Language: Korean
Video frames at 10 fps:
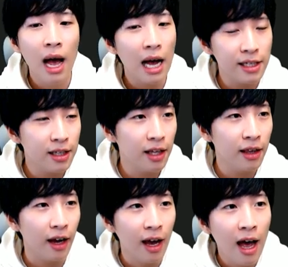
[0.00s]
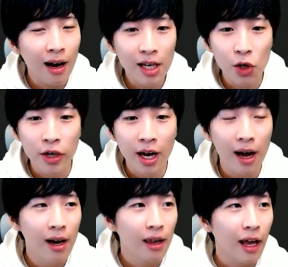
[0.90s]
하실 텐데 아까
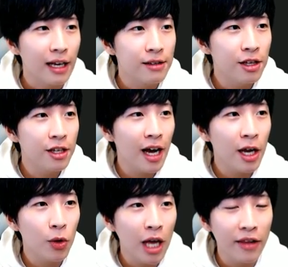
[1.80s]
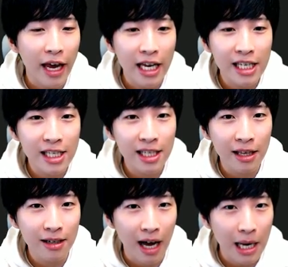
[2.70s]
저희가
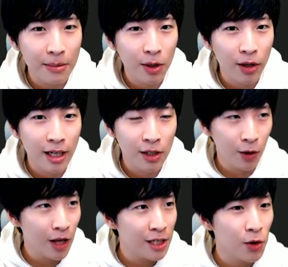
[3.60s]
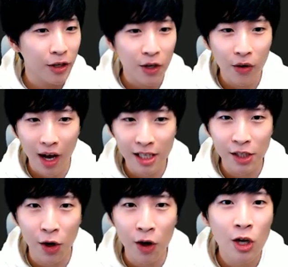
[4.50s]
stdio.h라는 라이브러리를 선언하신 거
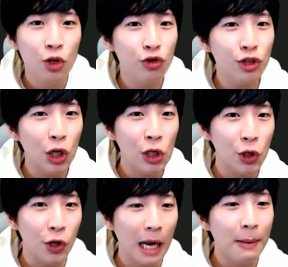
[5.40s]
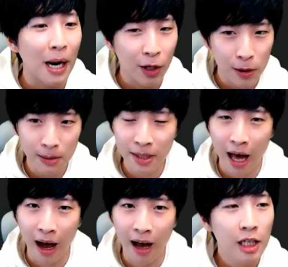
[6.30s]
기억하시죠? 출처는 저희가 이미
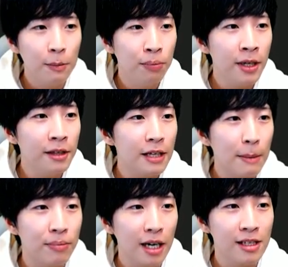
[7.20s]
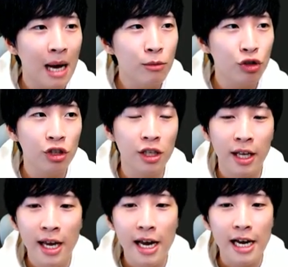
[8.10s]
밝혔습니다 이 printf라는
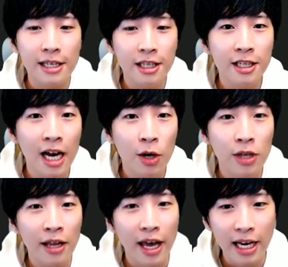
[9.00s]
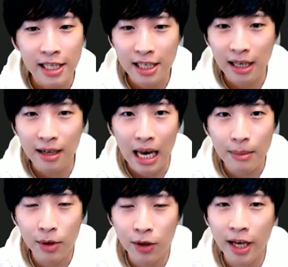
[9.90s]
함수는 stdio.h라는
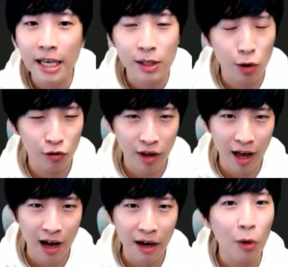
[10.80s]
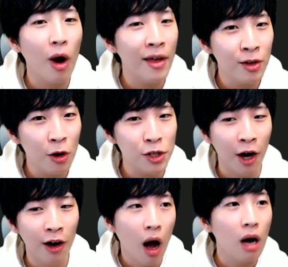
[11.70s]
라이브러리에 있었구나 라고 하는
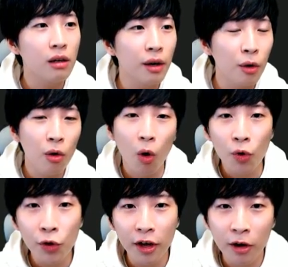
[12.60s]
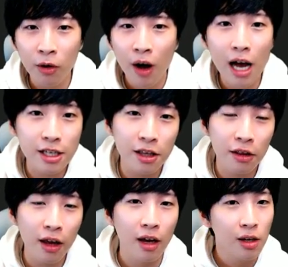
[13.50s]
거죠 아 그래요? 어떻게 해요? 하실
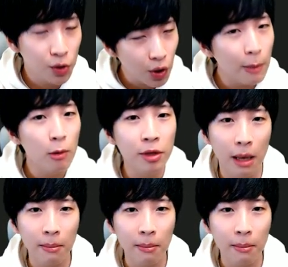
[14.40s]
텐데 들어가 보면